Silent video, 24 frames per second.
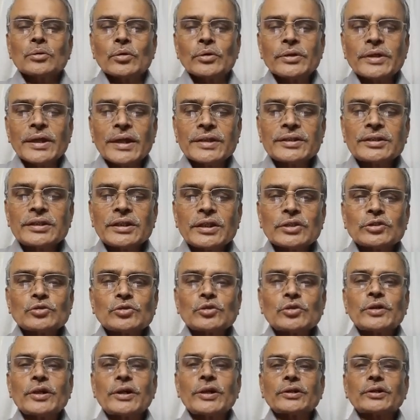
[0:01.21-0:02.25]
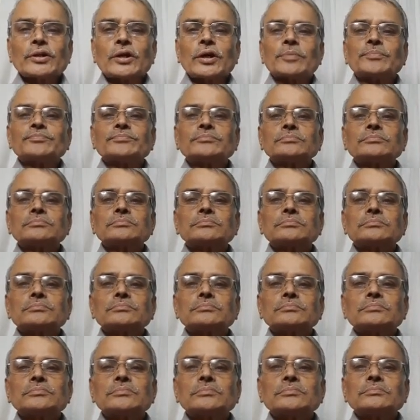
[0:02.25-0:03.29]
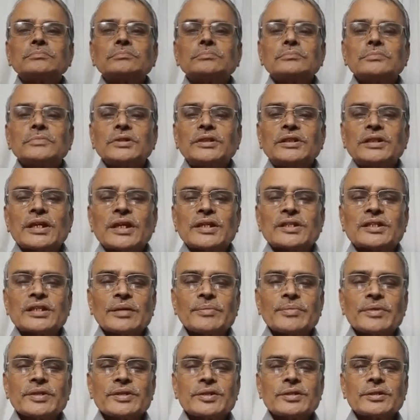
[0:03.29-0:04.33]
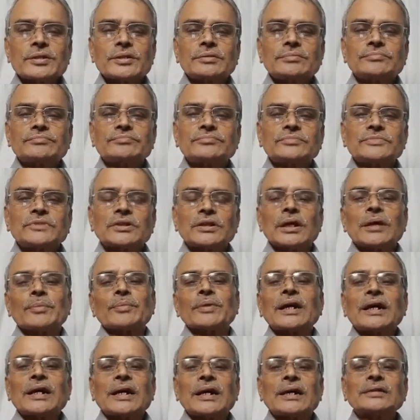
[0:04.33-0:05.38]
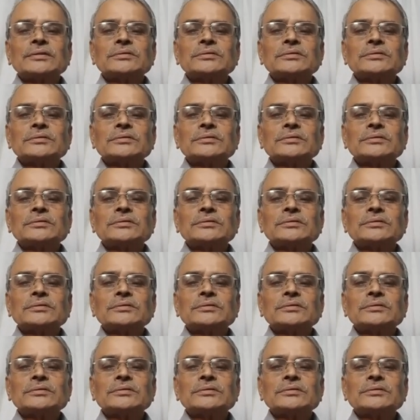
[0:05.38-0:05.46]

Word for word: উই আর দি স্টুডেন্ট অফ ডিএসএমএস আমরা